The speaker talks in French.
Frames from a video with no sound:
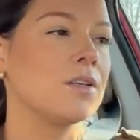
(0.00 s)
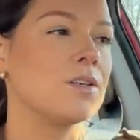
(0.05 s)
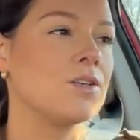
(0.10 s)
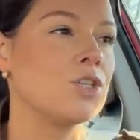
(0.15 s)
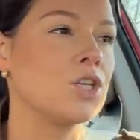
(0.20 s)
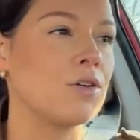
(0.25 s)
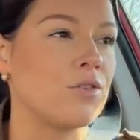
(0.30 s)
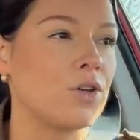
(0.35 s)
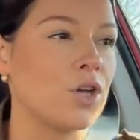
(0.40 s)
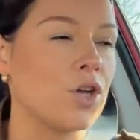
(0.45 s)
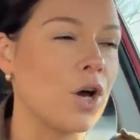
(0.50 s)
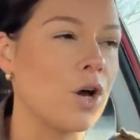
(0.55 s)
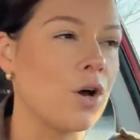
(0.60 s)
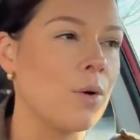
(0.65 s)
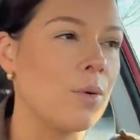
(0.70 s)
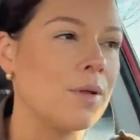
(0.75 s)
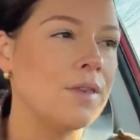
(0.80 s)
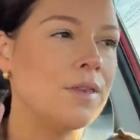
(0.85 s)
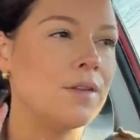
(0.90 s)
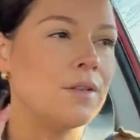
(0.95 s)
j'avais
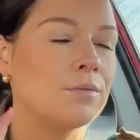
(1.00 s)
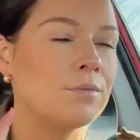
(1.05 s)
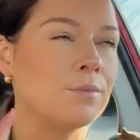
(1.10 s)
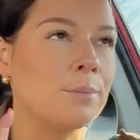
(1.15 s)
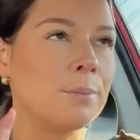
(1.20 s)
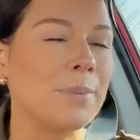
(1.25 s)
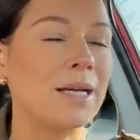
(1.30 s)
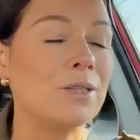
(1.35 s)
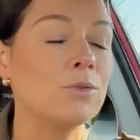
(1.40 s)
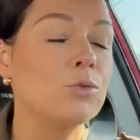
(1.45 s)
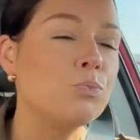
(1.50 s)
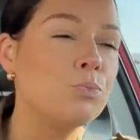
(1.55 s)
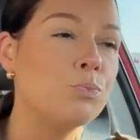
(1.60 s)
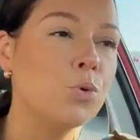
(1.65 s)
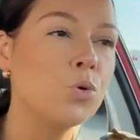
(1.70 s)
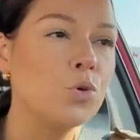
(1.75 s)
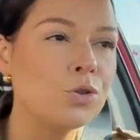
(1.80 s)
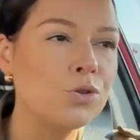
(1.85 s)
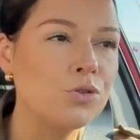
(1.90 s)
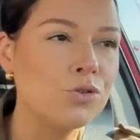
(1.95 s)
pas
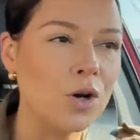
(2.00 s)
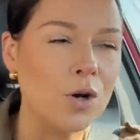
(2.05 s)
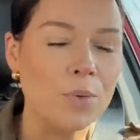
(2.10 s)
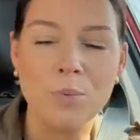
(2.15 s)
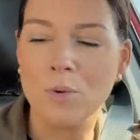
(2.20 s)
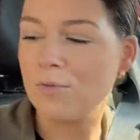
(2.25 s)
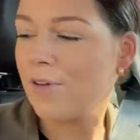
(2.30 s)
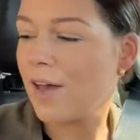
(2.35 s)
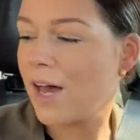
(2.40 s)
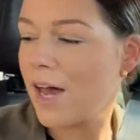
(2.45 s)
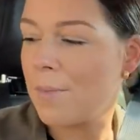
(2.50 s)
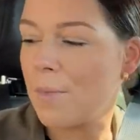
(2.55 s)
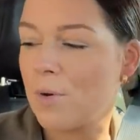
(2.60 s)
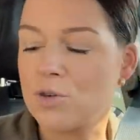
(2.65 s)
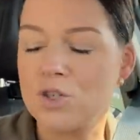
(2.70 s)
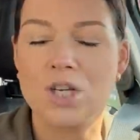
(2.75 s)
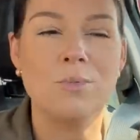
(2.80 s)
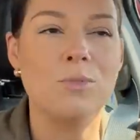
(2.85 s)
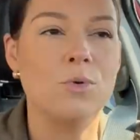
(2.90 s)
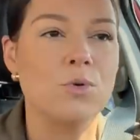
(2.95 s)
beaucoup de temps pour faire à
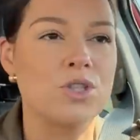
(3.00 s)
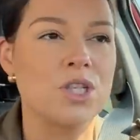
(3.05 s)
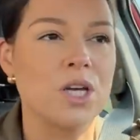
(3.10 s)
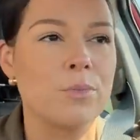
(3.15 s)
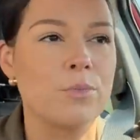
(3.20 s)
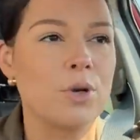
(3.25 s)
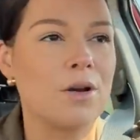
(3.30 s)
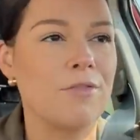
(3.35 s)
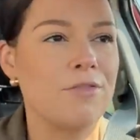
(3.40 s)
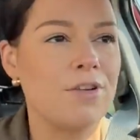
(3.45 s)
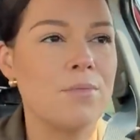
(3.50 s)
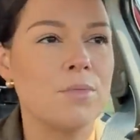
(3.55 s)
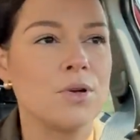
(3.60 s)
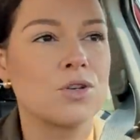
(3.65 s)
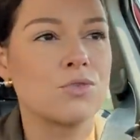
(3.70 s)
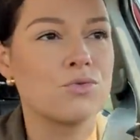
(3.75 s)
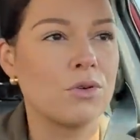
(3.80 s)
manger, mais aussi un peu la flemme, hein,